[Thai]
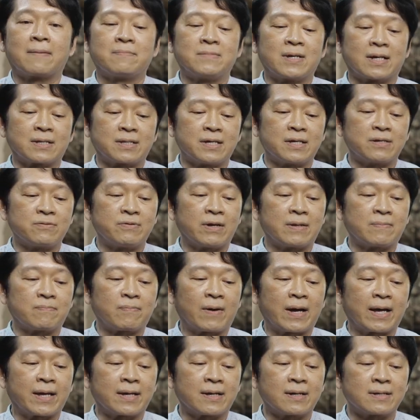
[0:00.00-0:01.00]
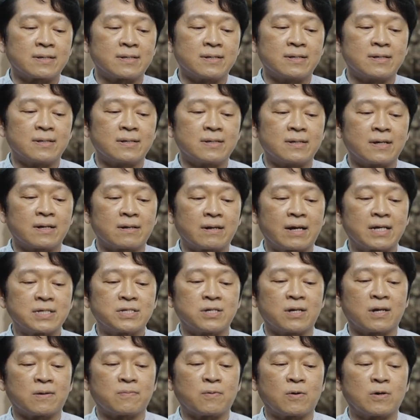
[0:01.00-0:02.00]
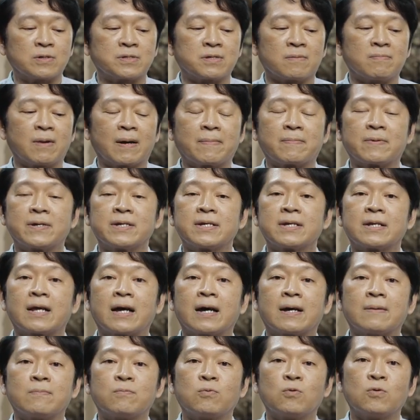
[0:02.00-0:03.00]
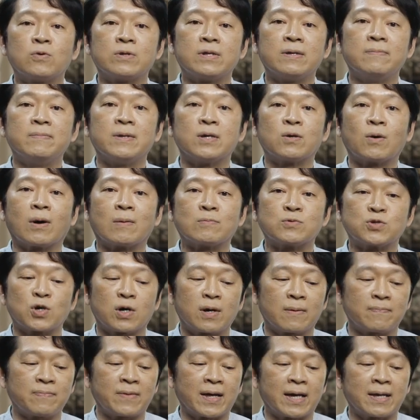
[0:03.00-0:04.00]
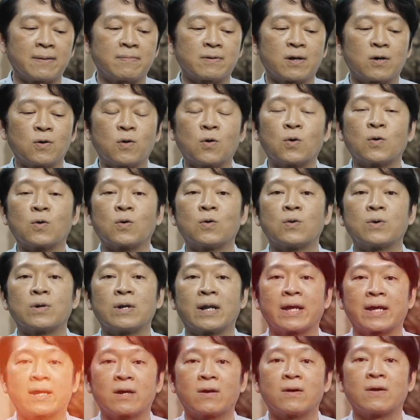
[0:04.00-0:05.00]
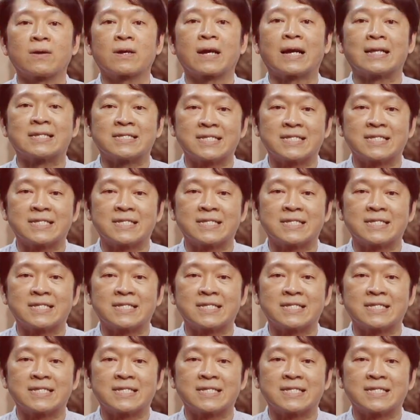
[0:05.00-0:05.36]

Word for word: มอย่างที่เรียนไปก็คือเครื่องราชสิริพรสำหรับพระราชทานผู้ที่มีความชอบในพระองค์และก็การ